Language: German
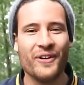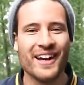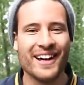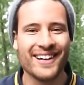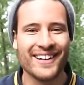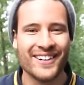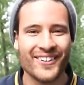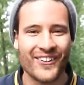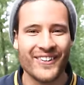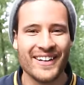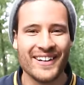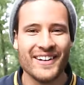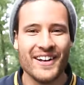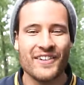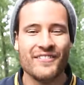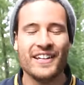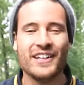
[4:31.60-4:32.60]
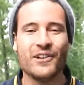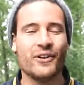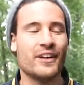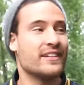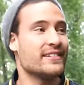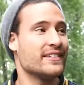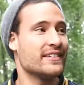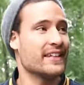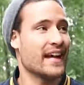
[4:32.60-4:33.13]
euer, euer, wenn ihr euer
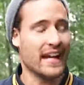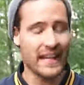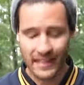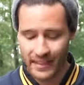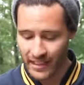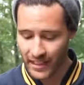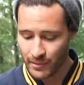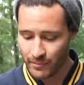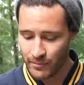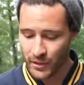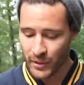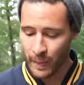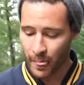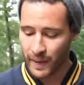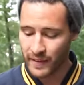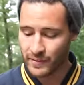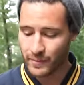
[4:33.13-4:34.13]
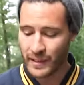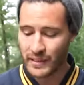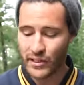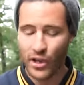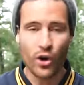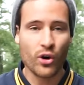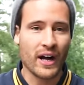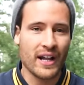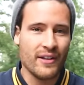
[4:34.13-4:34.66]
Gesicht eincremt. Das mache ich
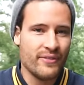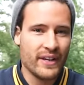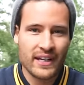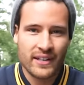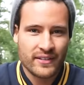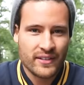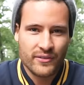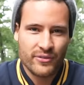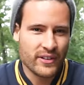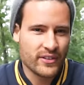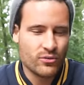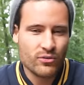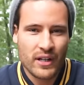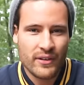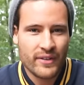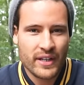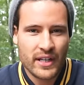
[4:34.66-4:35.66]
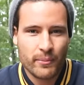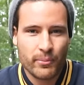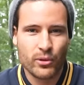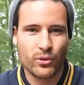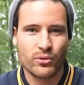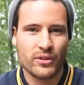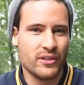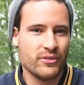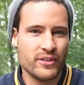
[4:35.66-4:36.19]
auch. Alverde sind fast nur
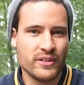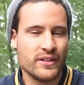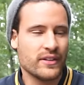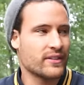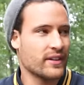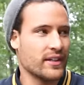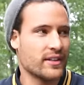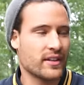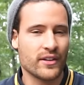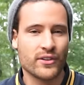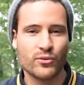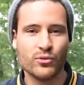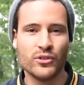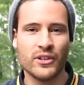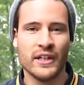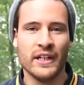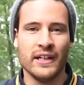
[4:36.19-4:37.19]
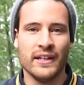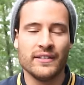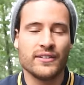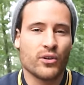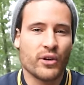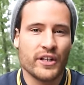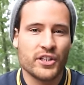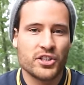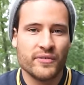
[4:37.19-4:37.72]
Alverde-Produkte. Ich finde das echt ganz gut. Ist
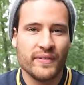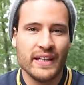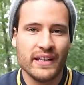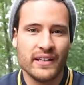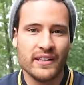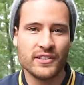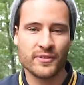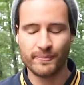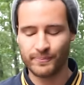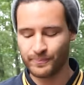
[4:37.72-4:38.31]
auch erschwinglich